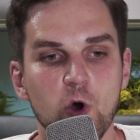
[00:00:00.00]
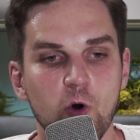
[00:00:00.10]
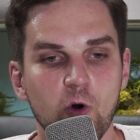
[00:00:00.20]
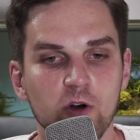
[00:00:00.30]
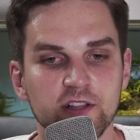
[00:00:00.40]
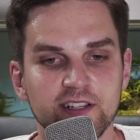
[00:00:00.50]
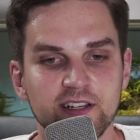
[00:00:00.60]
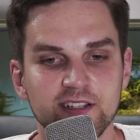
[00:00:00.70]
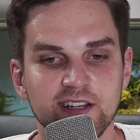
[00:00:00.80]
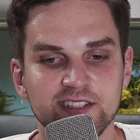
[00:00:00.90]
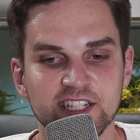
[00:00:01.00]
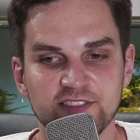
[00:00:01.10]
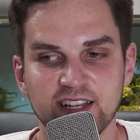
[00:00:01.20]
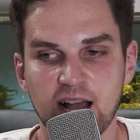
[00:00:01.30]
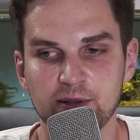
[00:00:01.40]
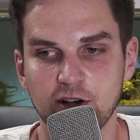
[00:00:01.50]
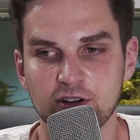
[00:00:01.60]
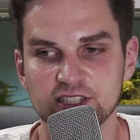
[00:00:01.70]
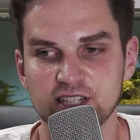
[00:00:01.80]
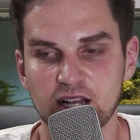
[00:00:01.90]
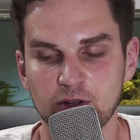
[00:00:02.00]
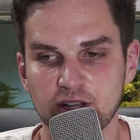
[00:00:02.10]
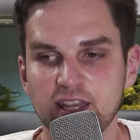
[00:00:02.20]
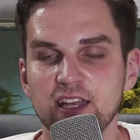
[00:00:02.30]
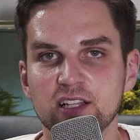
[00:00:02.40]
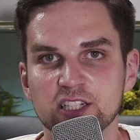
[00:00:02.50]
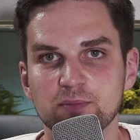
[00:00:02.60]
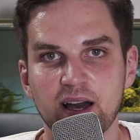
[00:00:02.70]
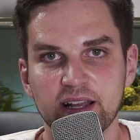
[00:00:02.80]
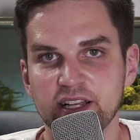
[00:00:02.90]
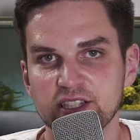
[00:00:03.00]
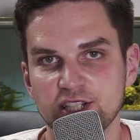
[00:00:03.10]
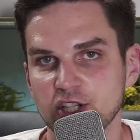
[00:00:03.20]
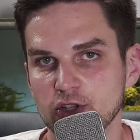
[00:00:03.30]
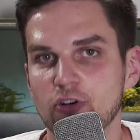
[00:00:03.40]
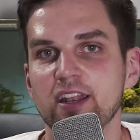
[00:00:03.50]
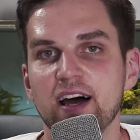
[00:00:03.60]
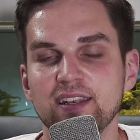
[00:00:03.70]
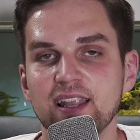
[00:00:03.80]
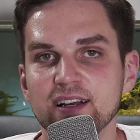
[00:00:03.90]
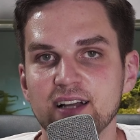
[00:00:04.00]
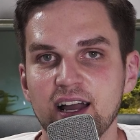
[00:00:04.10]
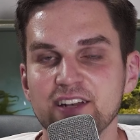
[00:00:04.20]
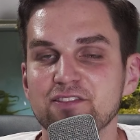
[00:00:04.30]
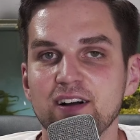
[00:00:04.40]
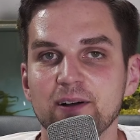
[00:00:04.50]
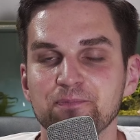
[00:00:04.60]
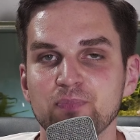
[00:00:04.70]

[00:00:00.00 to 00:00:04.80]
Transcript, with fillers: Und äh, deswegen habe ich auch gesagt, okay, das mache ich jetzt in einer neuen Anlage einfach.